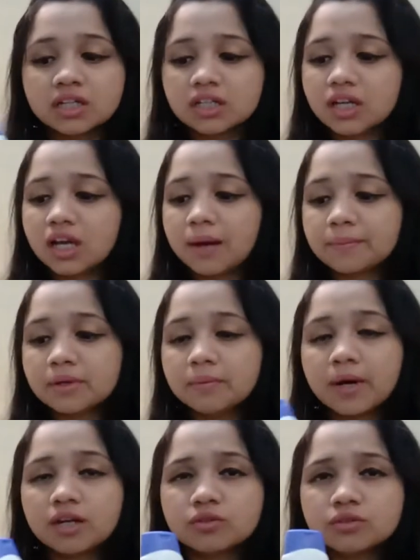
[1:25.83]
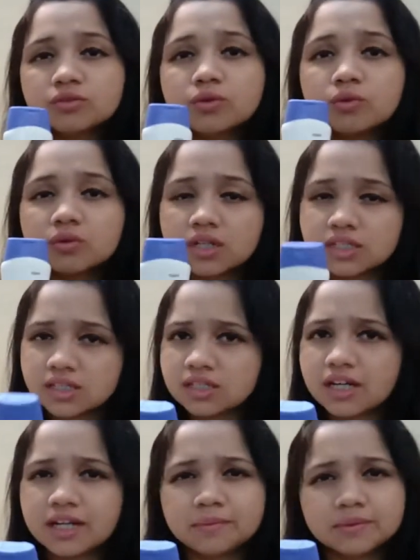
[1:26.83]
ये आपके बालों को थोड़ा सा
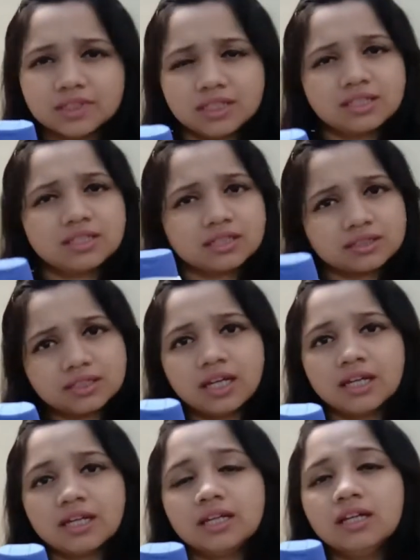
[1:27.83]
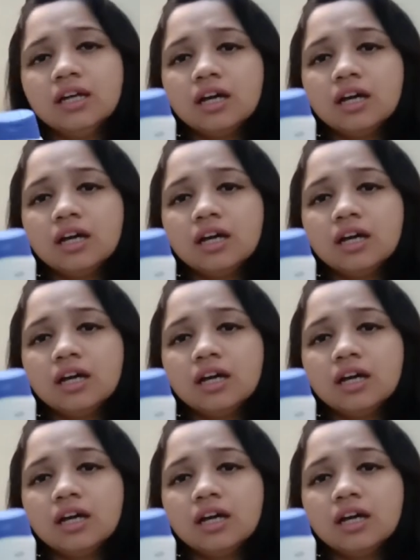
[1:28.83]
ड्राई बना सकता है